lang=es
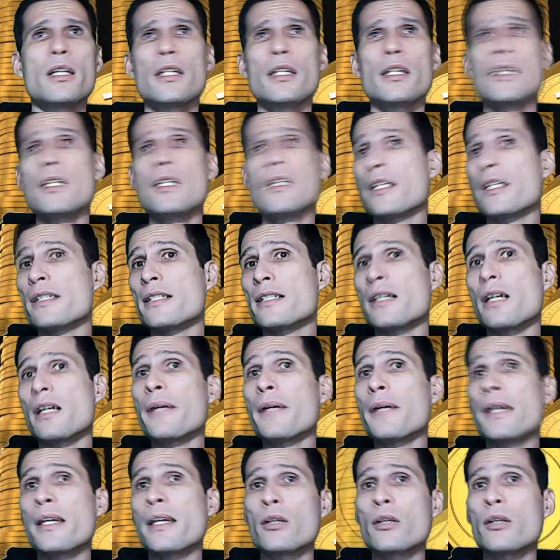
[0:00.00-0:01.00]
Y quién
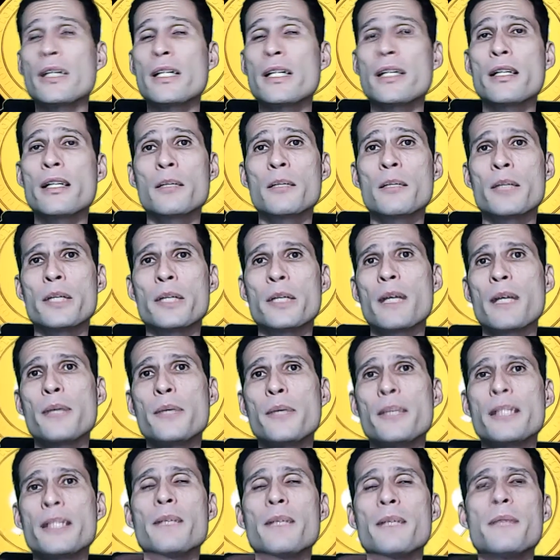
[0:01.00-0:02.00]
sabe qué otras criptomonedas
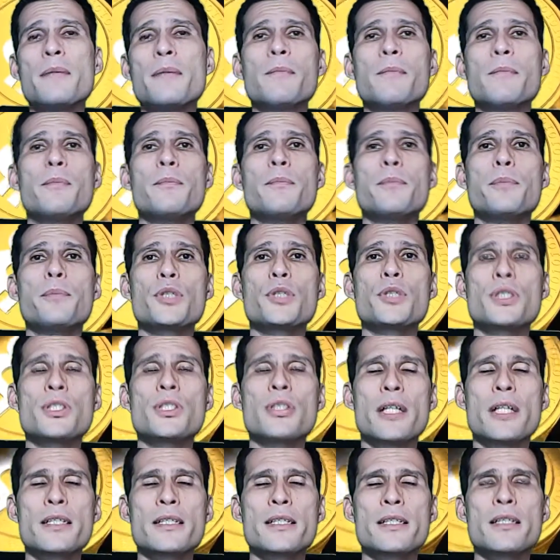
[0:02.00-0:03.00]
pueden también
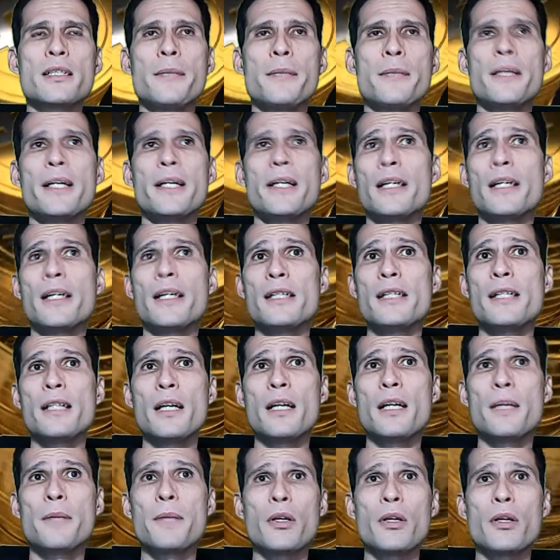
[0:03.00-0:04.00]
posicionarse también entre
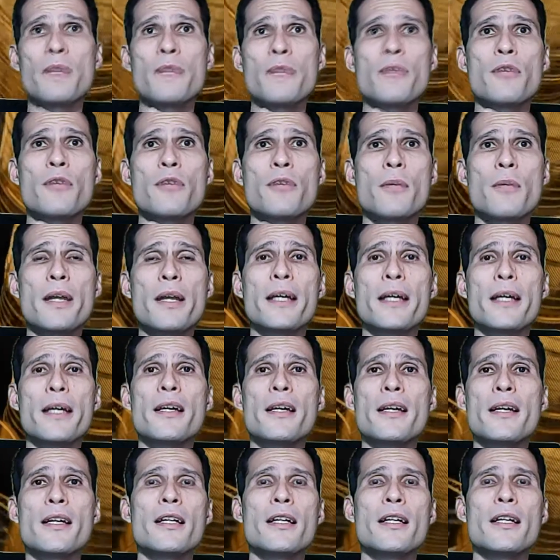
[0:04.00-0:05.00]
las mejores formas de,
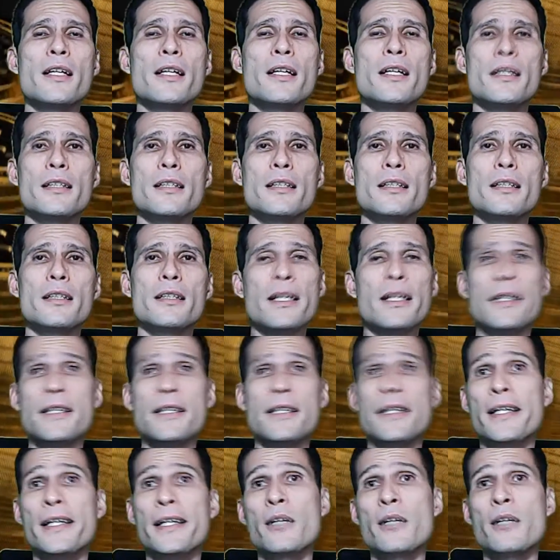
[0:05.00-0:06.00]
de
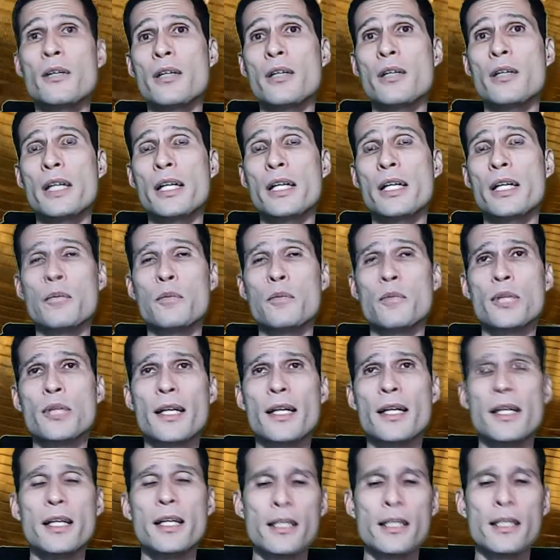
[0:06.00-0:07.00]
dinero a nivel
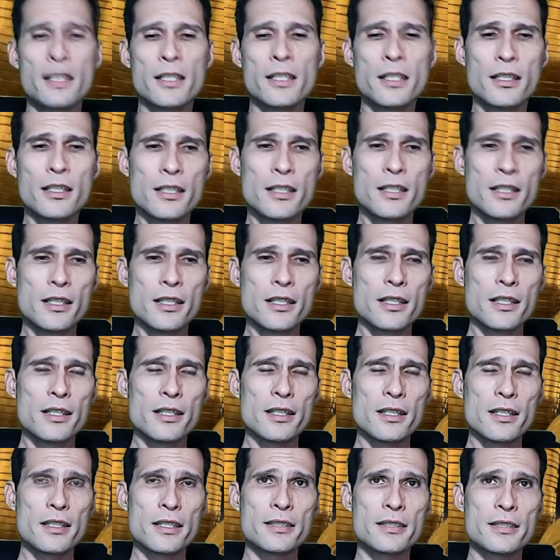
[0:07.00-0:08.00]
mundial.
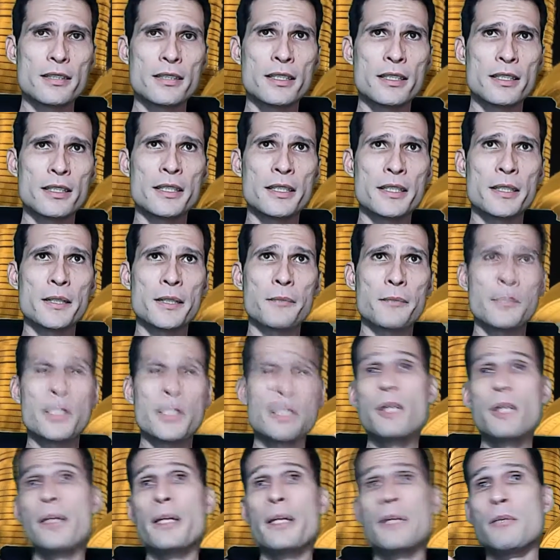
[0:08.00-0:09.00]
Este,
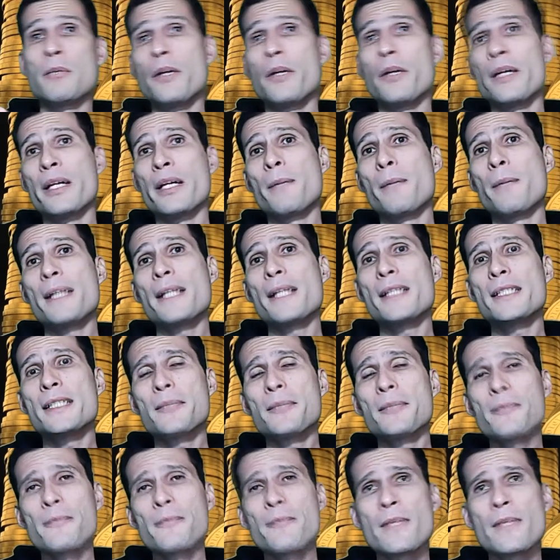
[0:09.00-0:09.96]
bueno, esperemos a ver qué pasa.